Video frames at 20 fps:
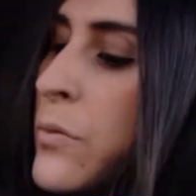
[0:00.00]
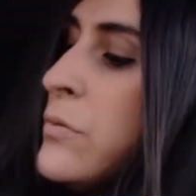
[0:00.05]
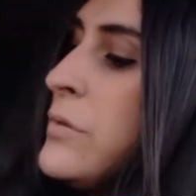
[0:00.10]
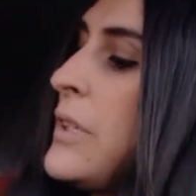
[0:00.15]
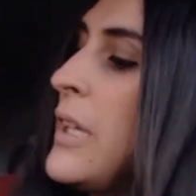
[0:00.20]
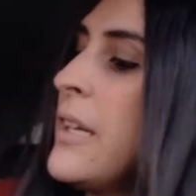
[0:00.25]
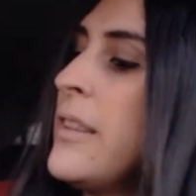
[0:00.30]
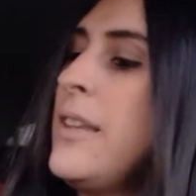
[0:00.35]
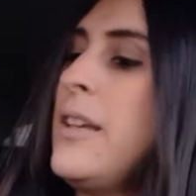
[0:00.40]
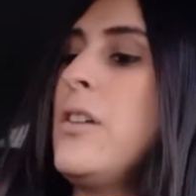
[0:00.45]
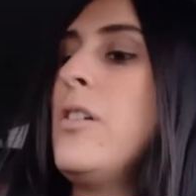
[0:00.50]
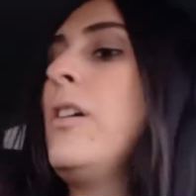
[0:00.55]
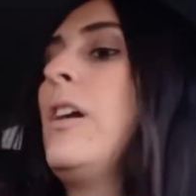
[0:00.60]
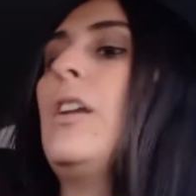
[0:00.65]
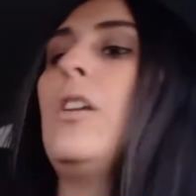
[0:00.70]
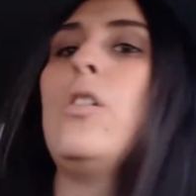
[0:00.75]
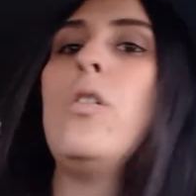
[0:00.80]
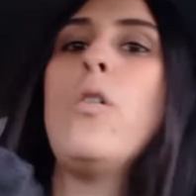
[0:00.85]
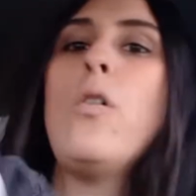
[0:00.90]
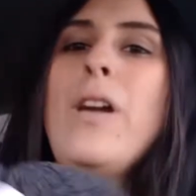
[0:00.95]
un tercero
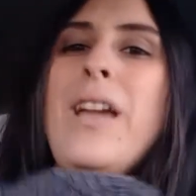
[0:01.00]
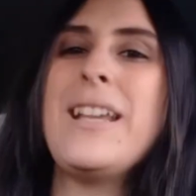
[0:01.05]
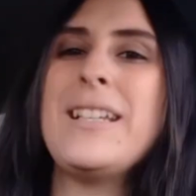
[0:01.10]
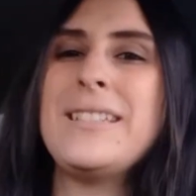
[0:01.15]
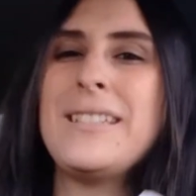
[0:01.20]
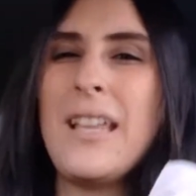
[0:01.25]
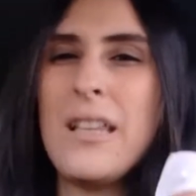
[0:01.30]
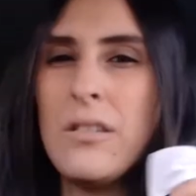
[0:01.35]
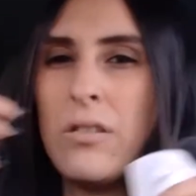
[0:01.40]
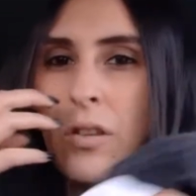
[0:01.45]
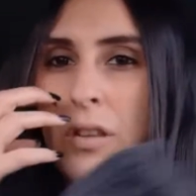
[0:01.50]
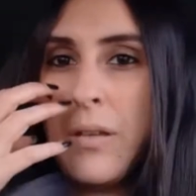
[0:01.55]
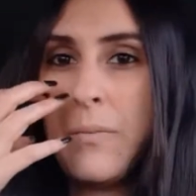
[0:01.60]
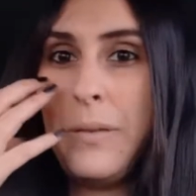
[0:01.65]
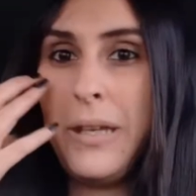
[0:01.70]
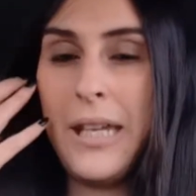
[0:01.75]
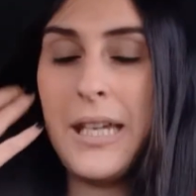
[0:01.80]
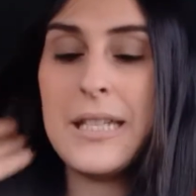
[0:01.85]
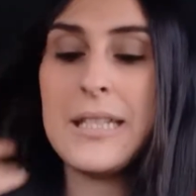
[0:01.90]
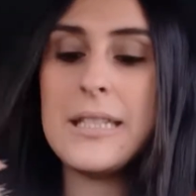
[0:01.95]
que no es tanto de
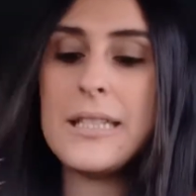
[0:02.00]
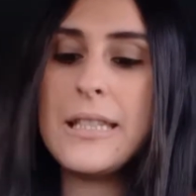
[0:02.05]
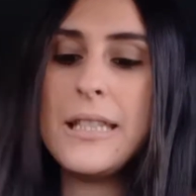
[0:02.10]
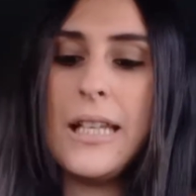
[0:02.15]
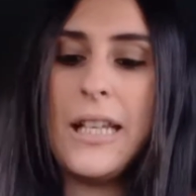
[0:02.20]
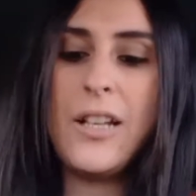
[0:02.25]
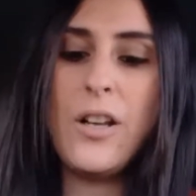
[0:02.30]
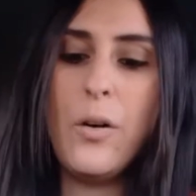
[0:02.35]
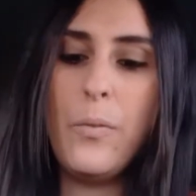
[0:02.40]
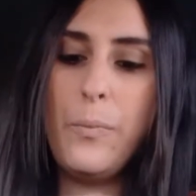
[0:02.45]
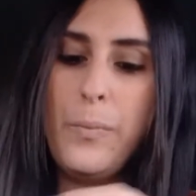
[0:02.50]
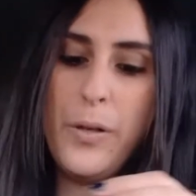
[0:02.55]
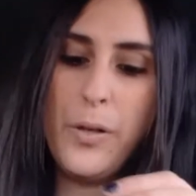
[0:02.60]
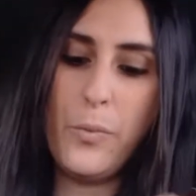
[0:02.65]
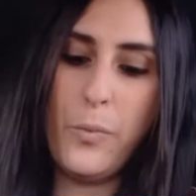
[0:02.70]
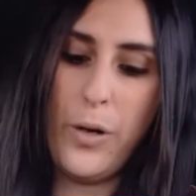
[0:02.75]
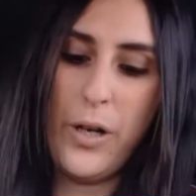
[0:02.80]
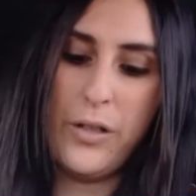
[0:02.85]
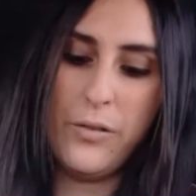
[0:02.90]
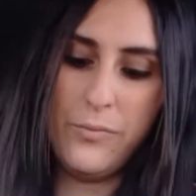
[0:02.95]
mi estilo,
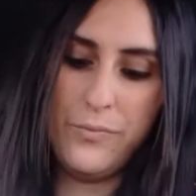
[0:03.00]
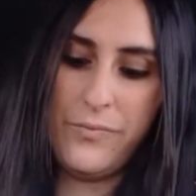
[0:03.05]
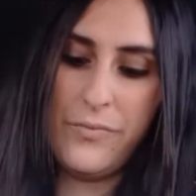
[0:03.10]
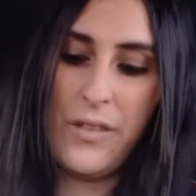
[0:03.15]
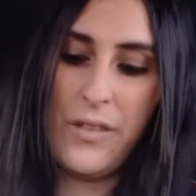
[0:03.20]
pero bueno,